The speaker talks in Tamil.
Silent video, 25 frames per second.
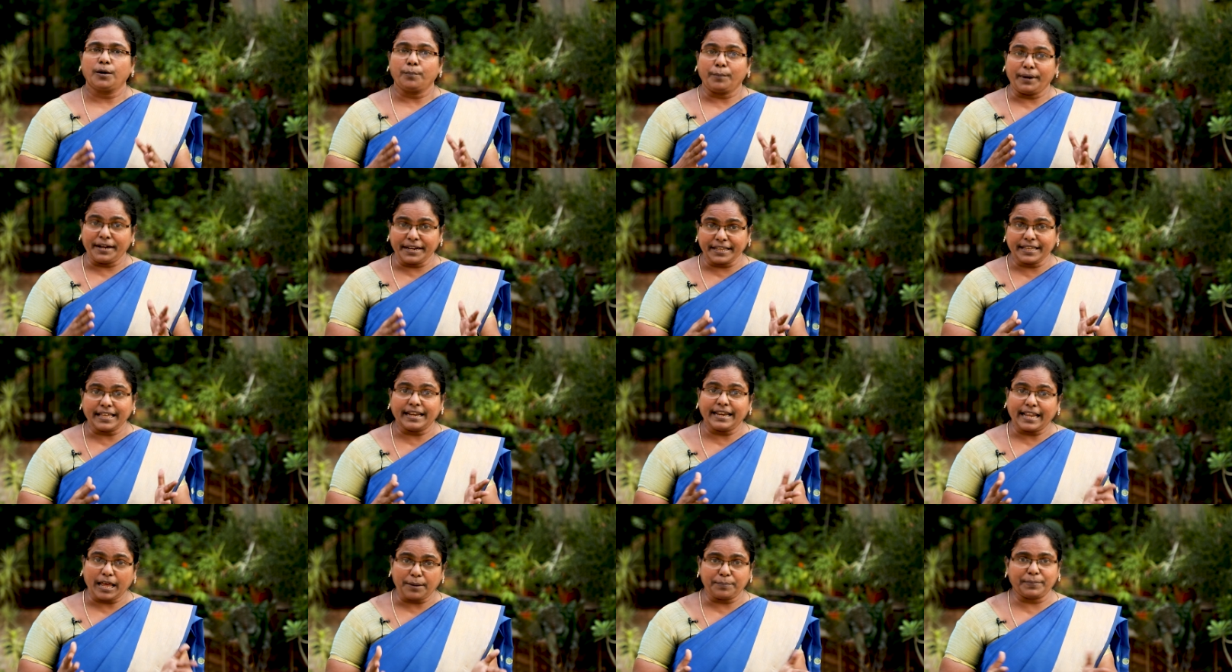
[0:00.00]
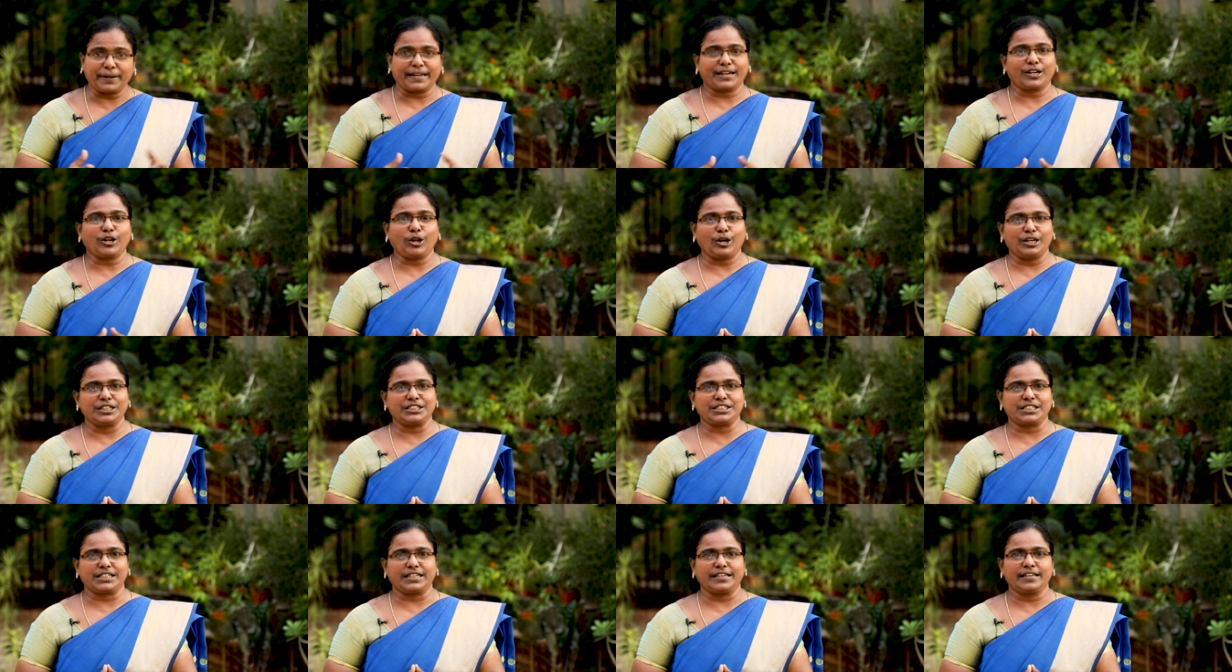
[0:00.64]
மெடிக்கல் லேப்
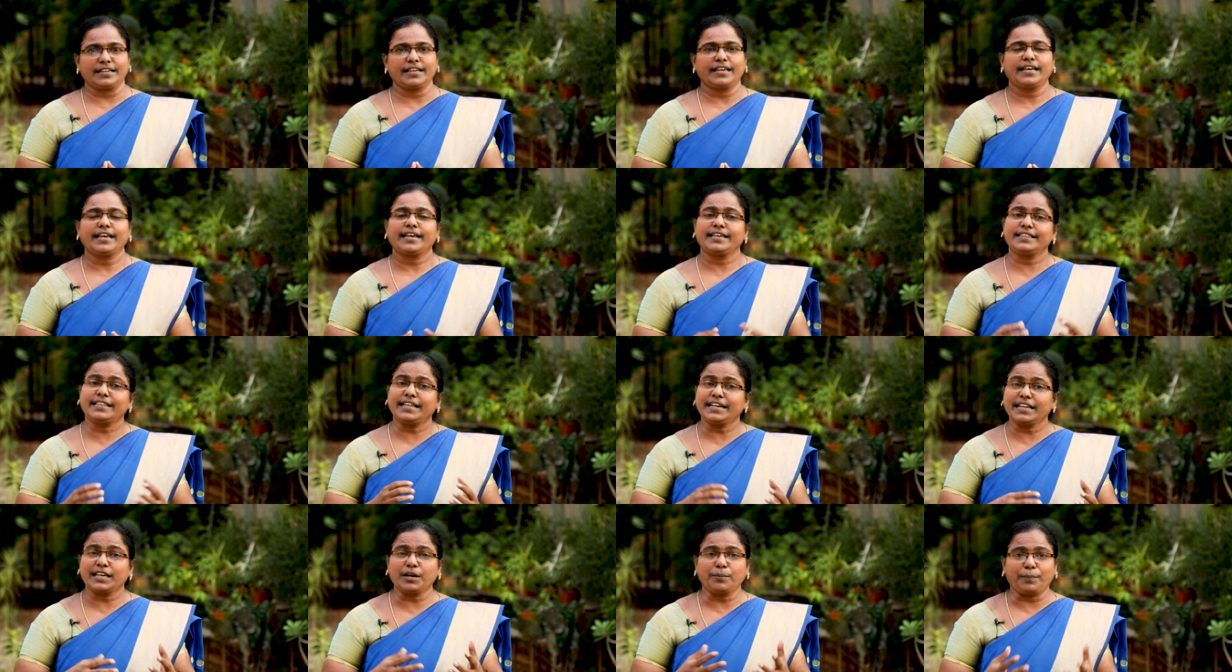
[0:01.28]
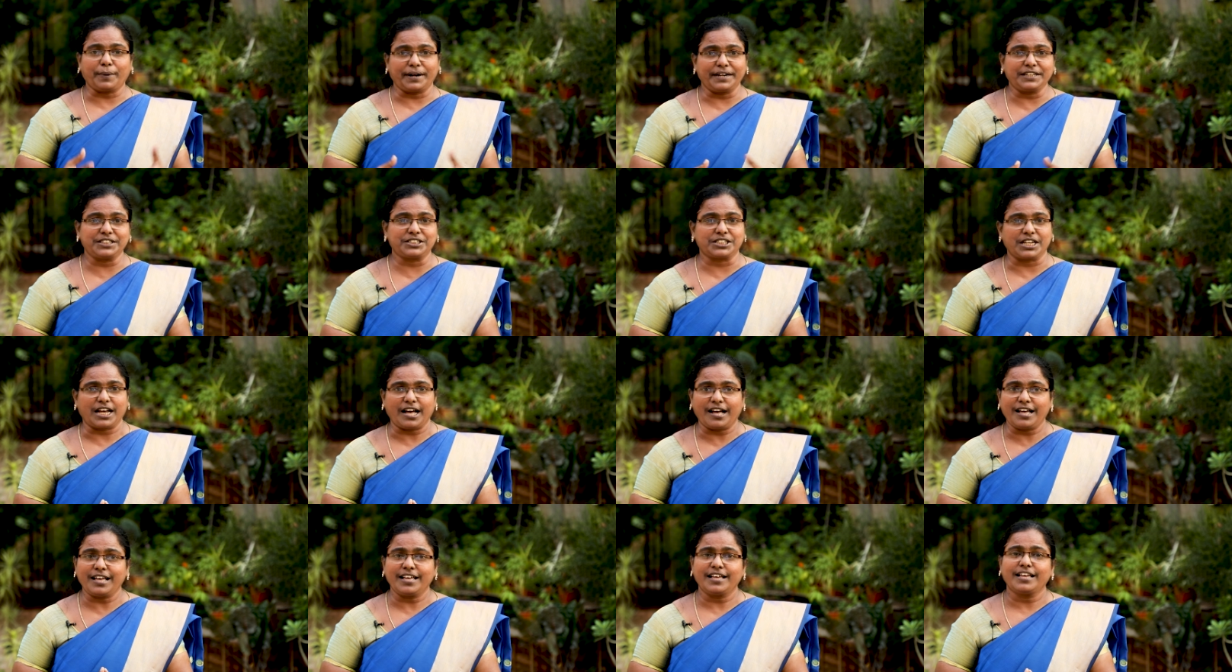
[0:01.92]
டெக்னாலஜி இதை நீங்கள்
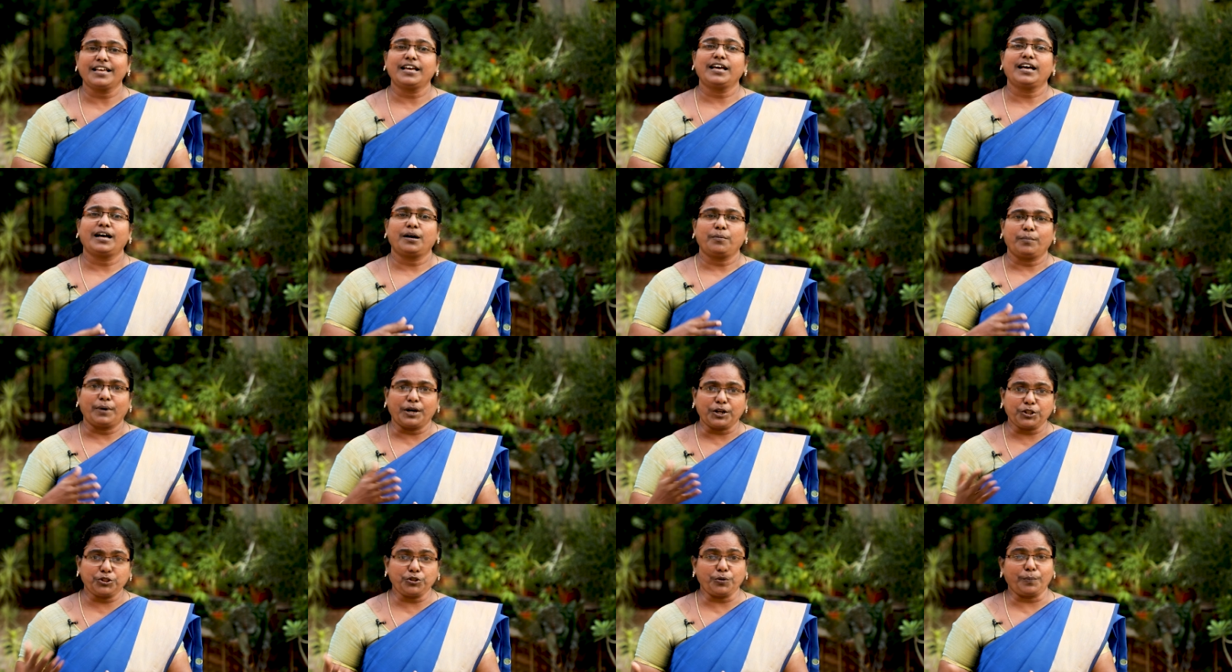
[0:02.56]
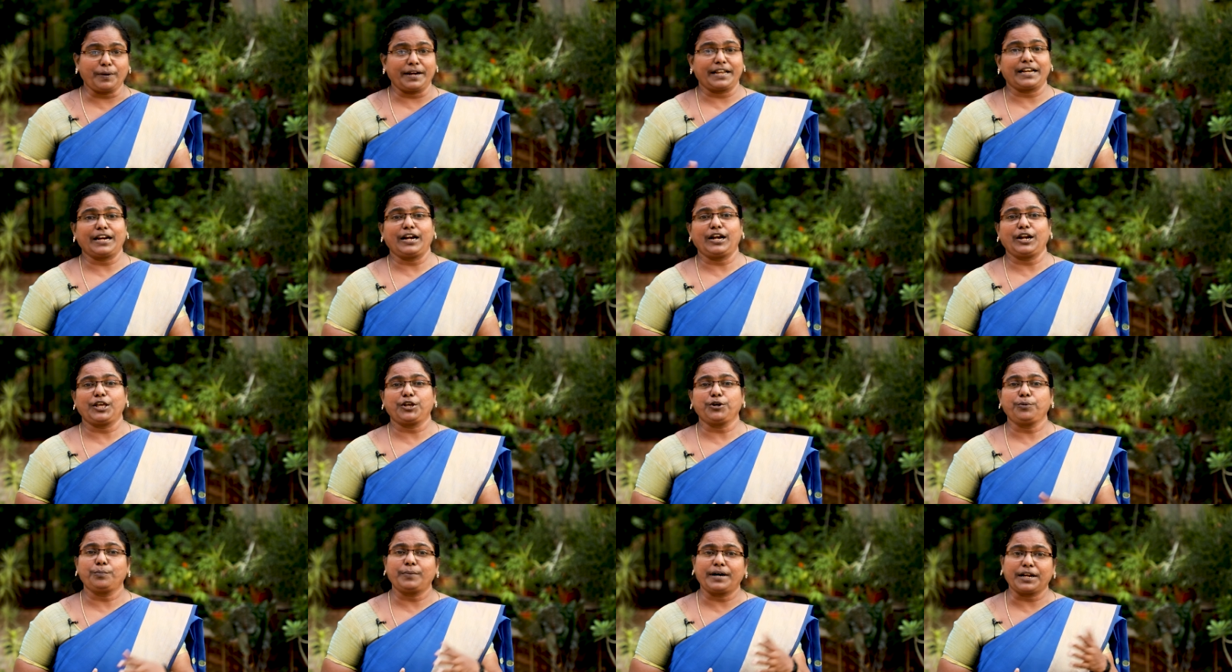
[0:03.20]
படித்தா
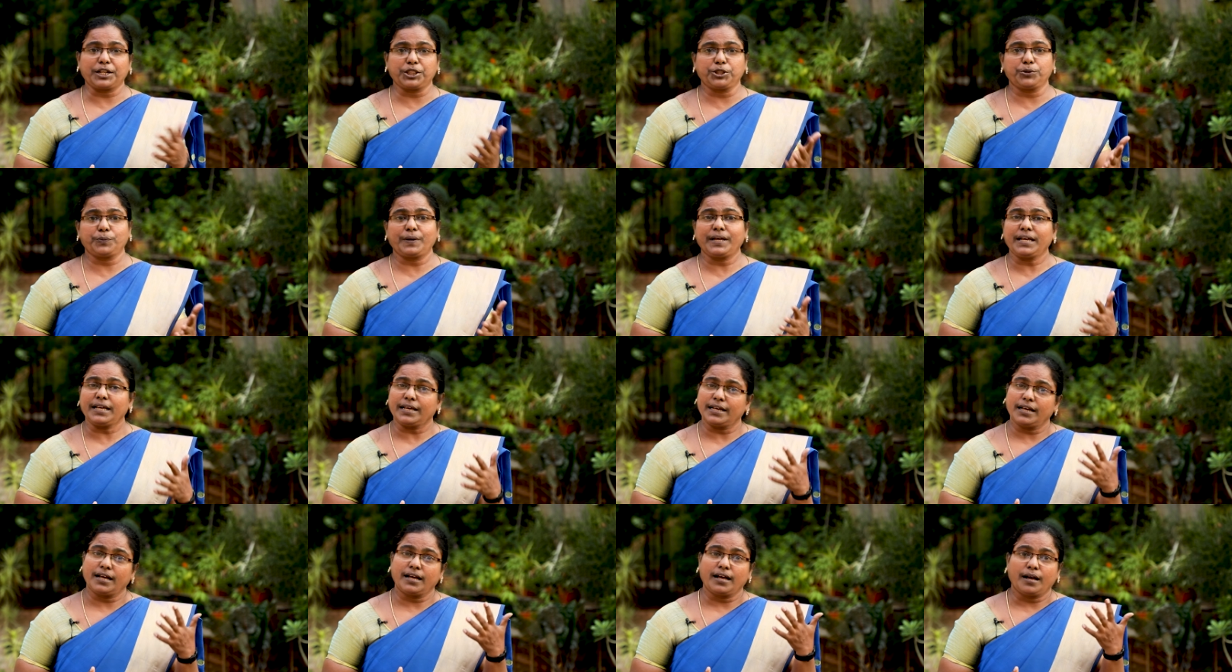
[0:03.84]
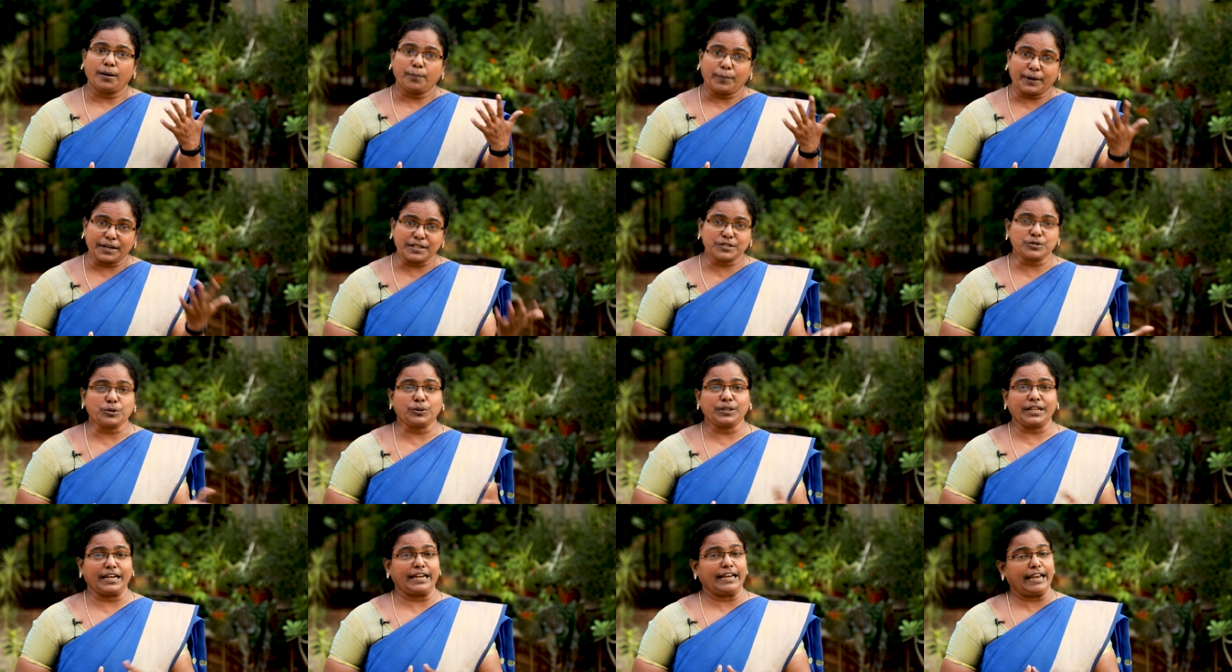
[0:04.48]
மருத்துவமனைகள்லையும் மருத்துவ
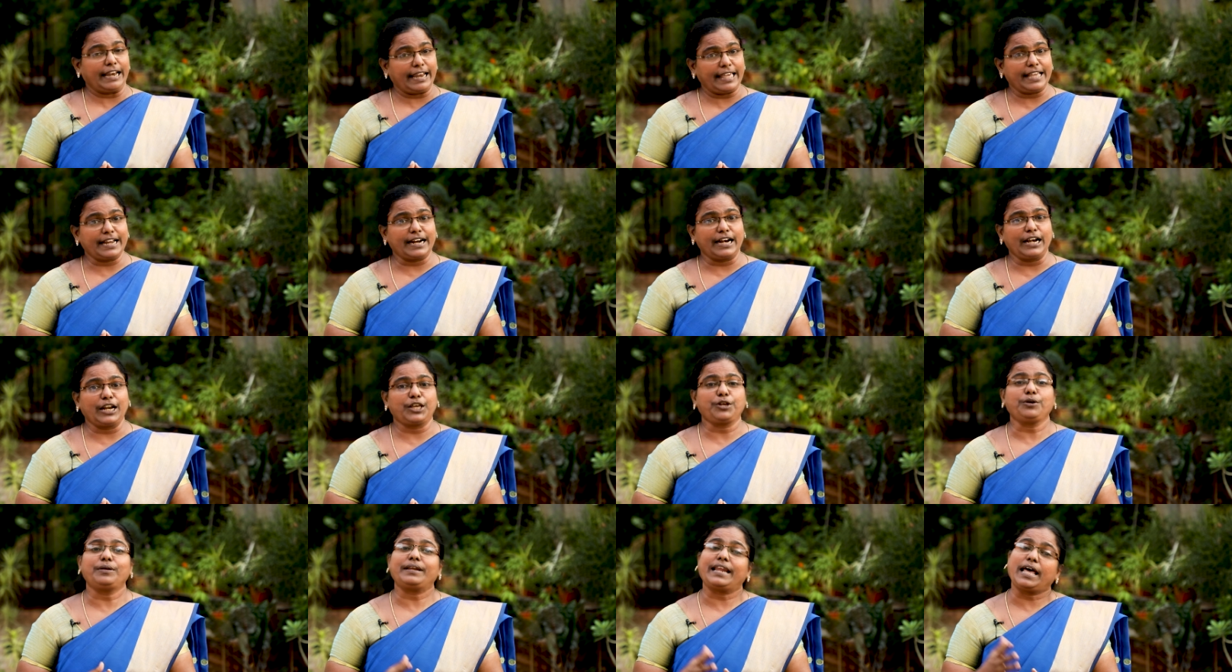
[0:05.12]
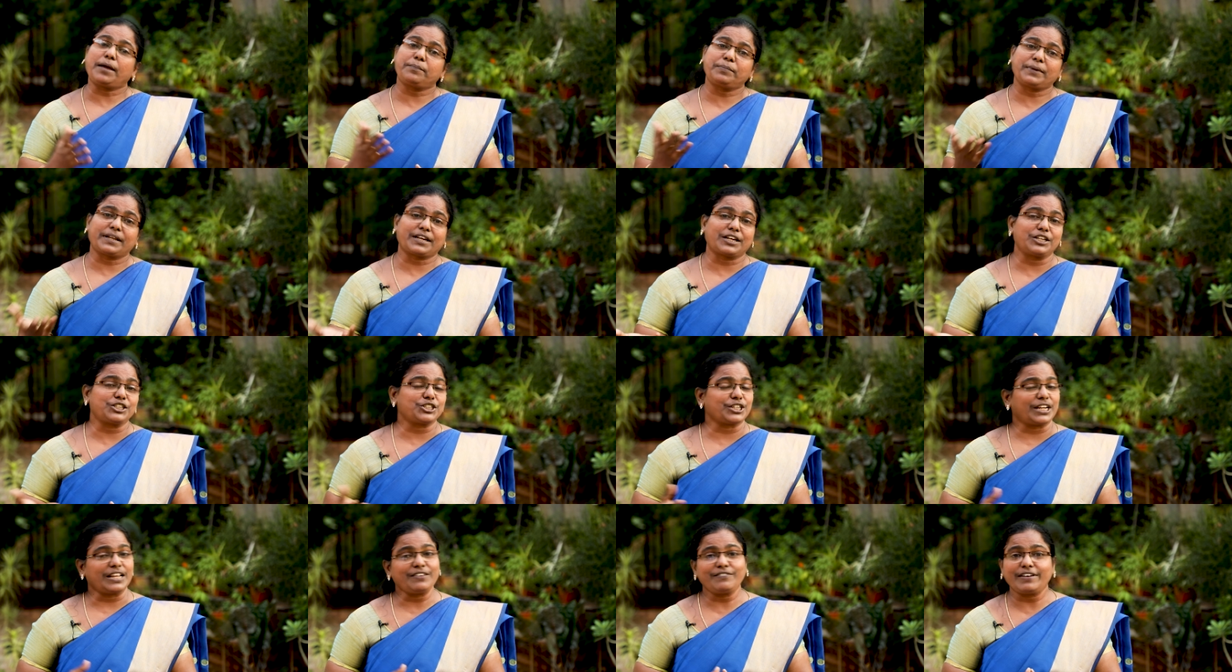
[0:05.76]
பரிசோதனை நிலையங்கள்லையும் லேப்
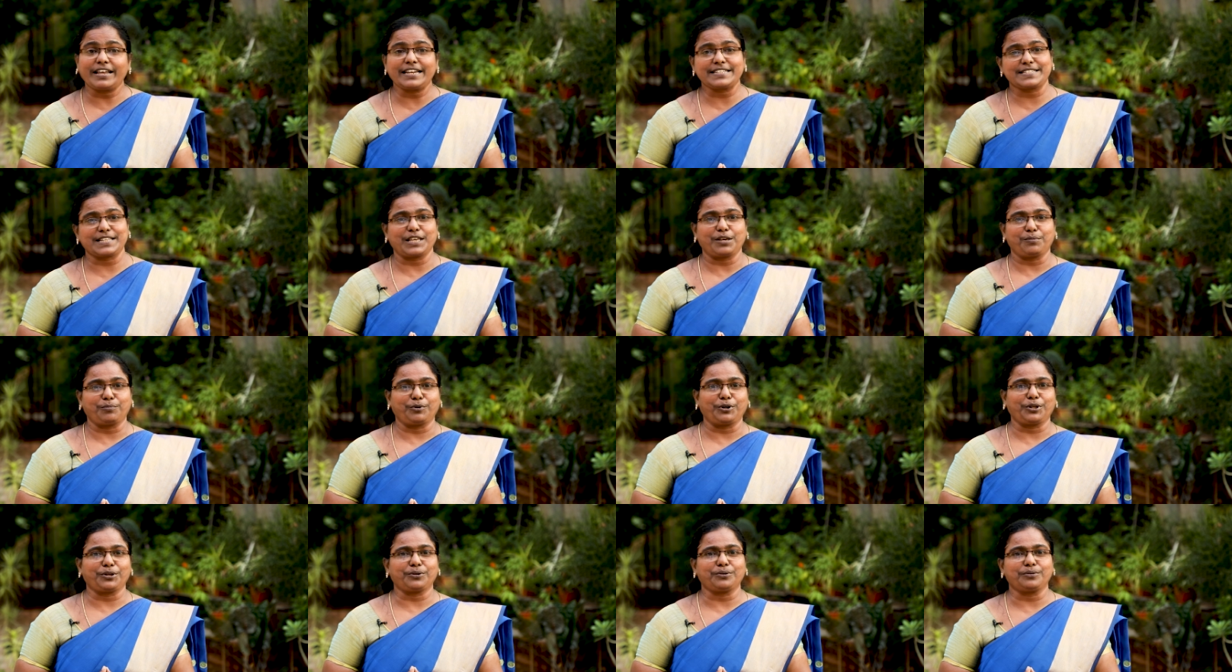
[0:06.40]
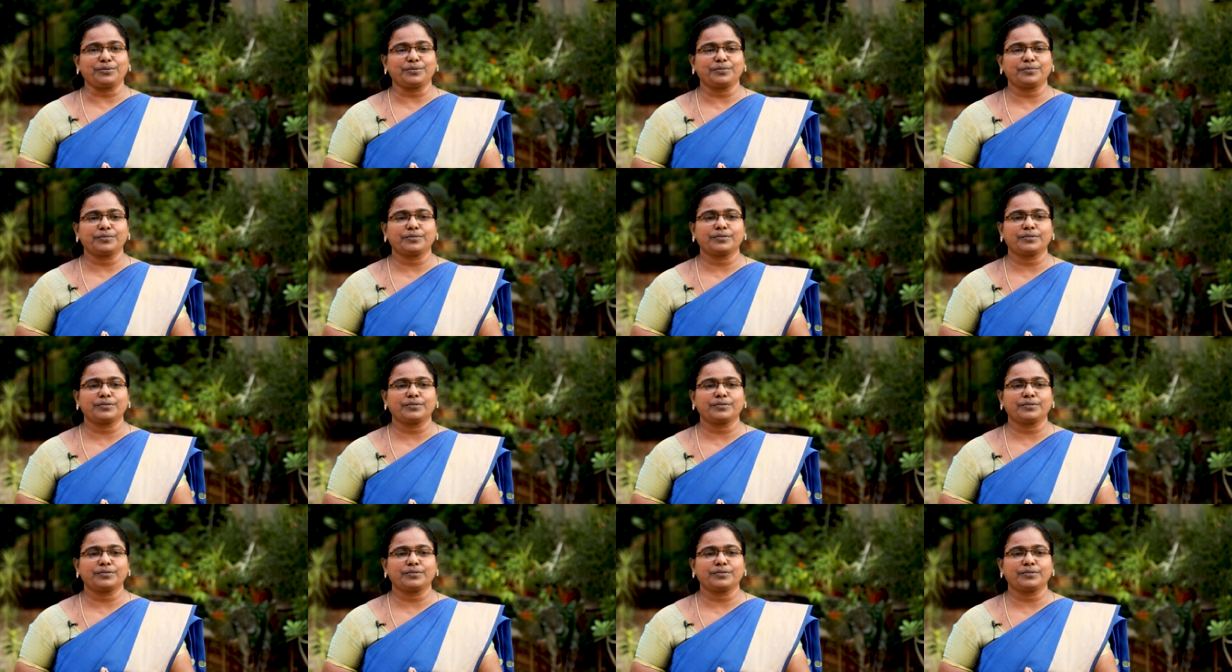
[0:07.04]
டெக்னீஷியனாக வேலை செய்ய முடியும்